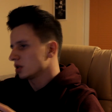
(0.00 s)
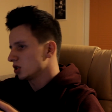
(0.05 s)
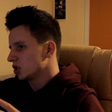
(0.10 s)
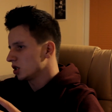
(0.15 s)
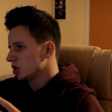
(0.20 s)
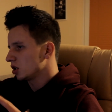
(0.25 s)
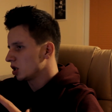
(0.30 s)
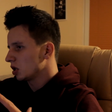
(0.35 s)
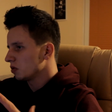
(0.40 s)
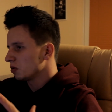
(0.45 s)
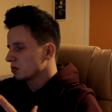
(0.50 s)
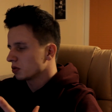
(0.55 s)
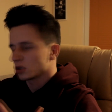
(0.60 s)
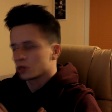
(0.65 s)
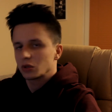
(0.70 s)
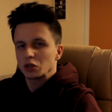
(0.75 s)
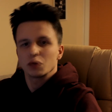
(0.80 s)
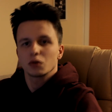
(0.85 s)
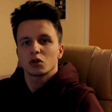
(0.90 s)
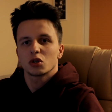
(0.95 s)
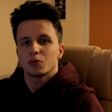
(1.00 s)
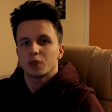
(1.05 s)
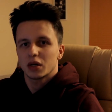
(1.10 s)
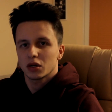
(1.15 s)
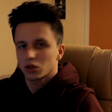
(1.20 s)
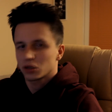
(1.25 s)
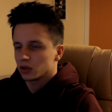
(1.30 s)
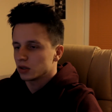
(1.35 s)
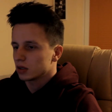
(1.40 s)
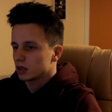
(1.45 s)
dzięki niemu możemy stworzyć
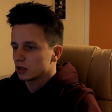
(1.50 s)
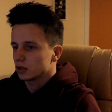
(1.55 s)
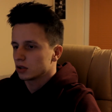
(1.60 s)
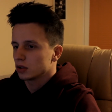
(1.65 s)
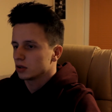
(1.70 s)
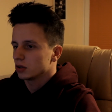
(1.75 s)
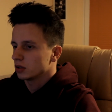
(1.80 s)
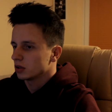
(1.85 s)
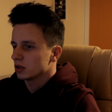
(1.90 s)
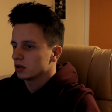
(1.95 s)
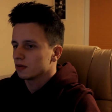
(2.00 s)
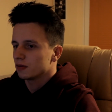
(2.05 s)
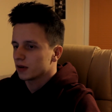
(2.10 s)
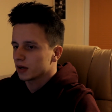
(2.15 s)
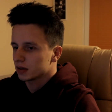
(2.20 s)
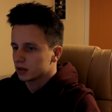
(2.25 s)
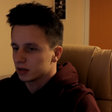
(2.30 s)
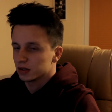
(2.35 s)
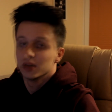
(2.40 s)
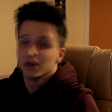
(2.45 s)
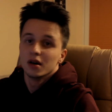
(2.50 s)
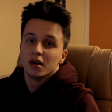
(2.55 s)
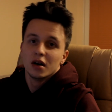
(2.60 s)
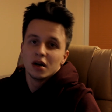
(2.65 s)
bardzo interesujące efekty.